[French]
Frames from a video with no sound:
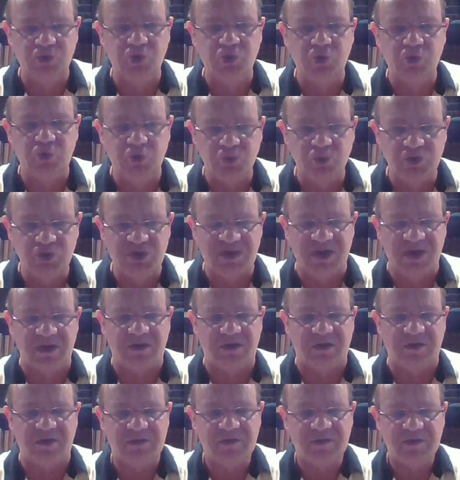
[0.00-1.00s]
de 12
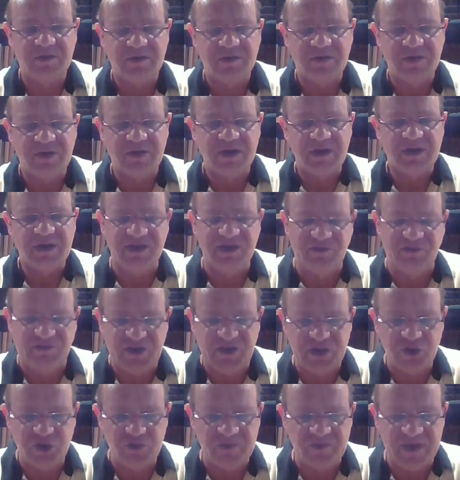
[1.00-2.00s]
ans qui
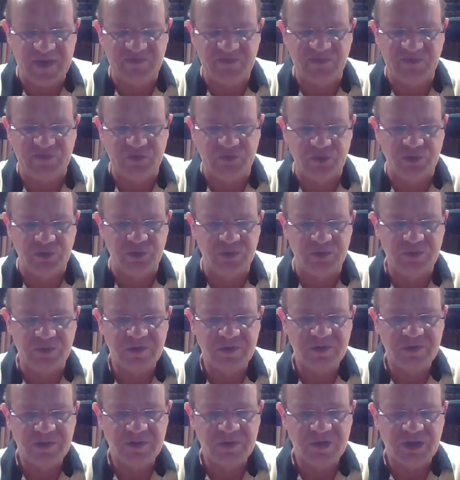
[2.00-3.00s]
fait le même vœu,
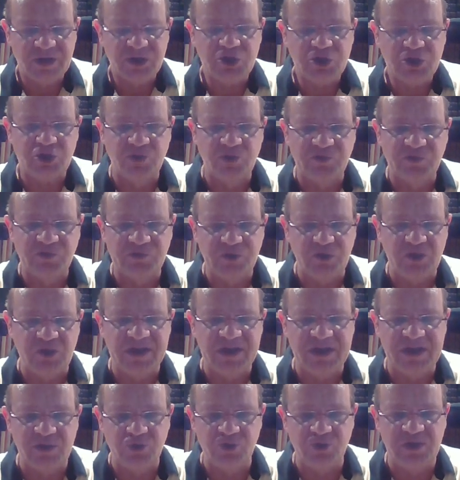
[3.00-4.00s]
ce vœu
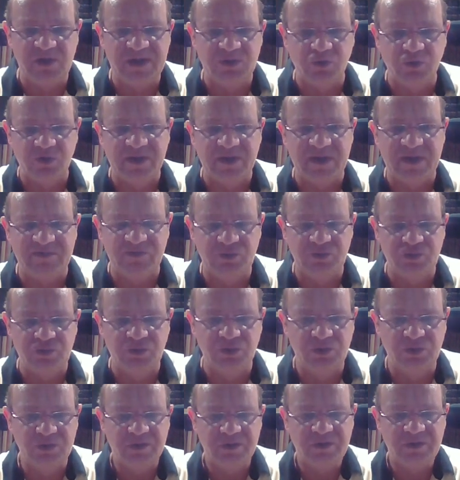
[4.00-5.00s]
est nul et non
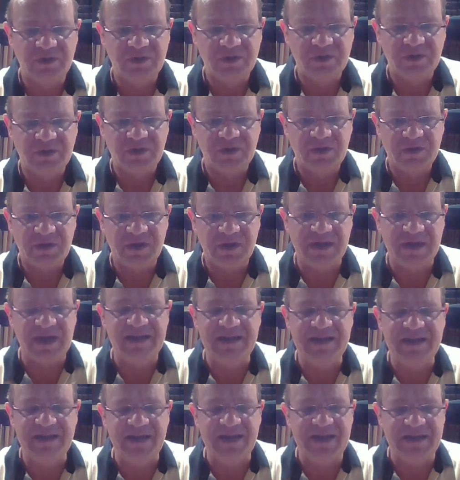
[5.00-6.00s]
avenu,
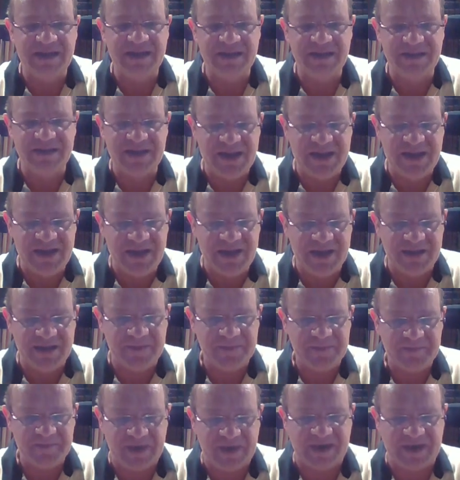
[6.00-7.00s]
et il n'est lié
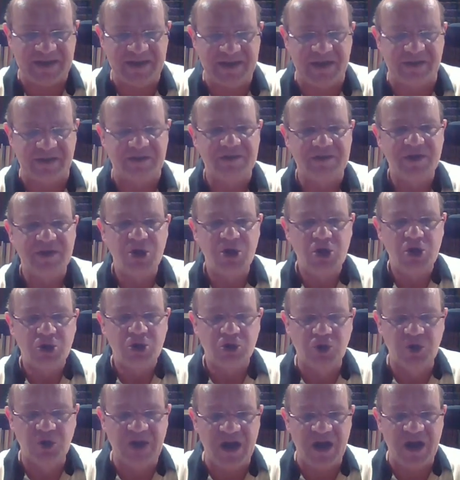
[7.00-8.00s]
par rien.
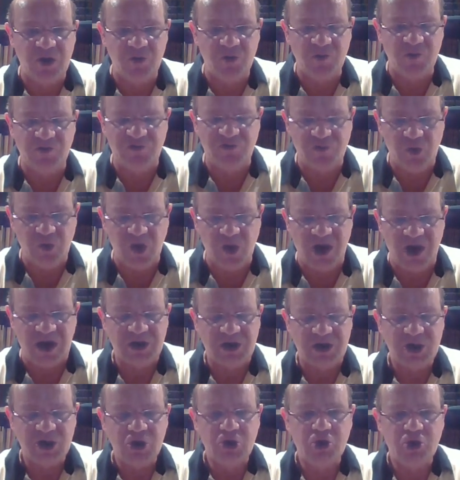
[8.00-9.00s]
De là, on
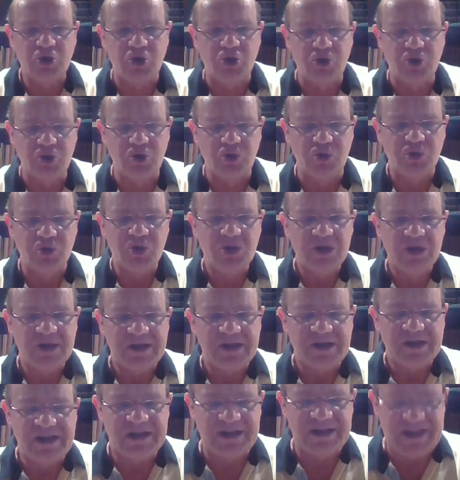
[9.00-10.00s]
voit que
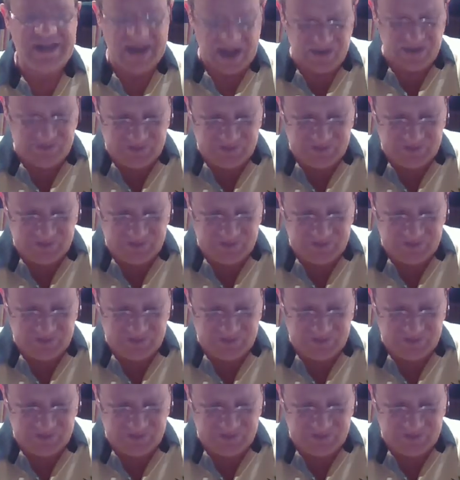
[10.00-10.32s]
la